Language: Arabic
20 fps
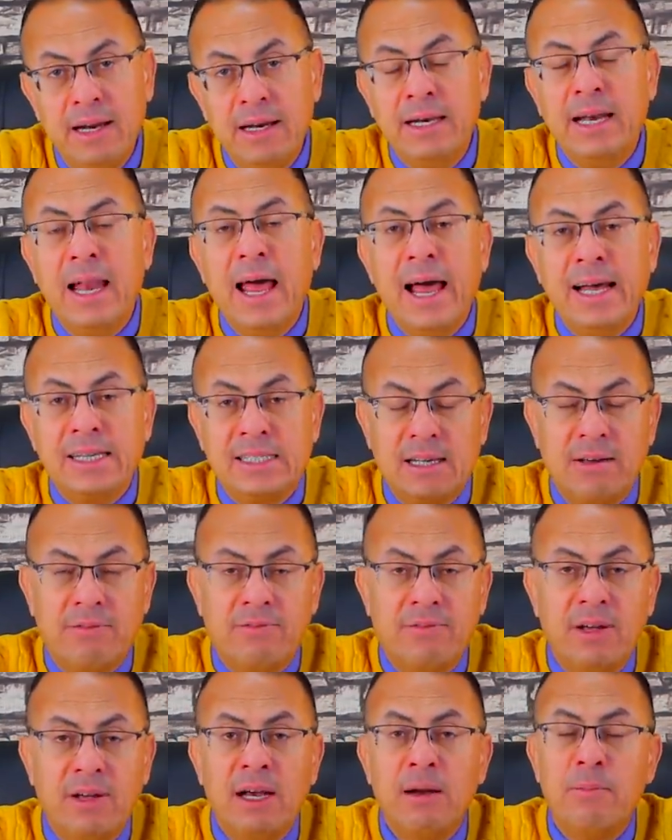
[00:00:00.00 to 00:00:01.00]

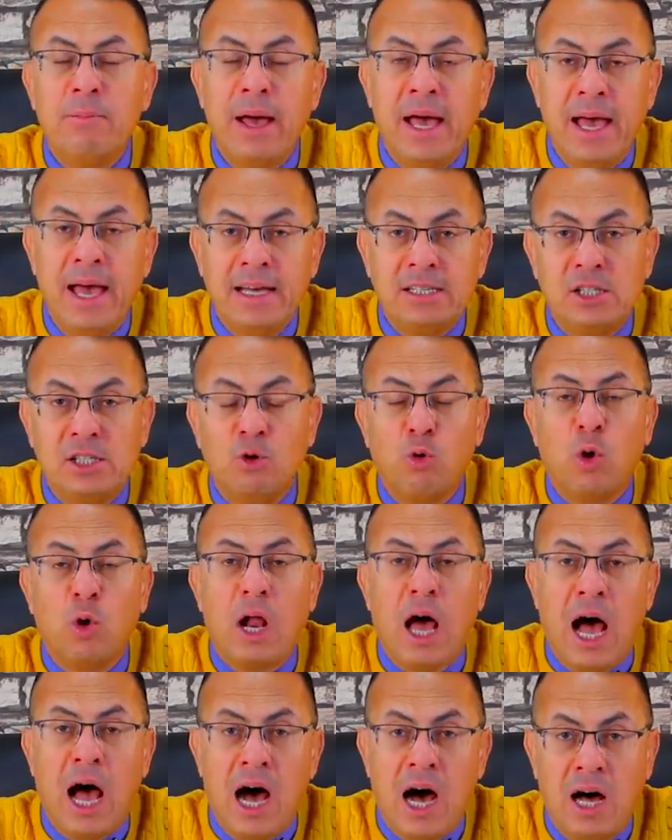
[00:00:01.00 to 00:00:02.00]
للاسف المآسي
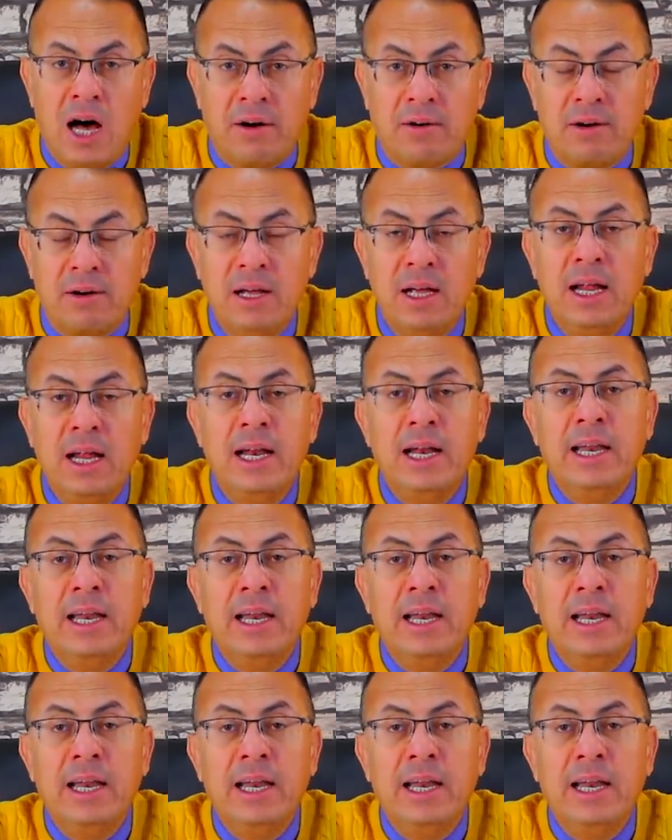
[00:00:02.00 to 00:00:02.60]
والعار